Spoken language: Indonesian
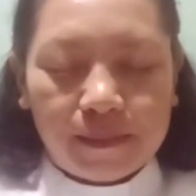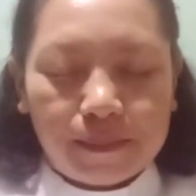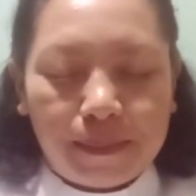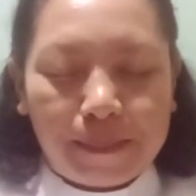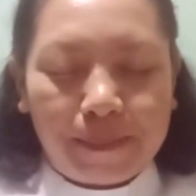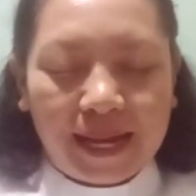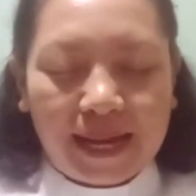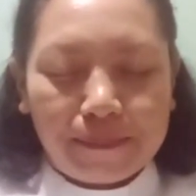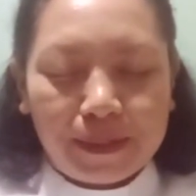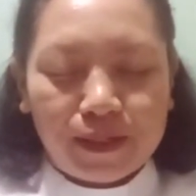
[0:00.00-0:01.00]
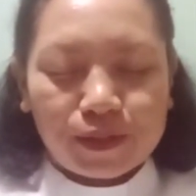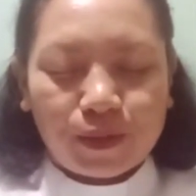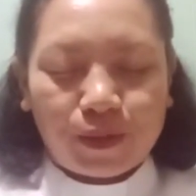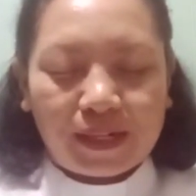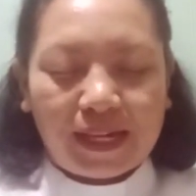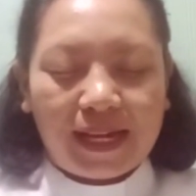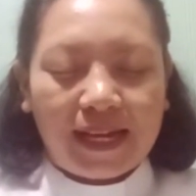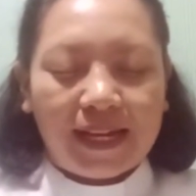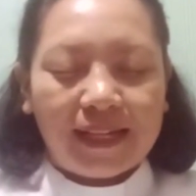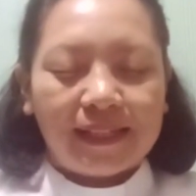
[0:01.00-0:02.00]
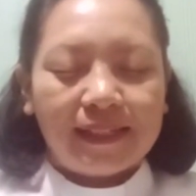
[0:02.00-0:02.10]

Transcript: Bapa kami di sorga,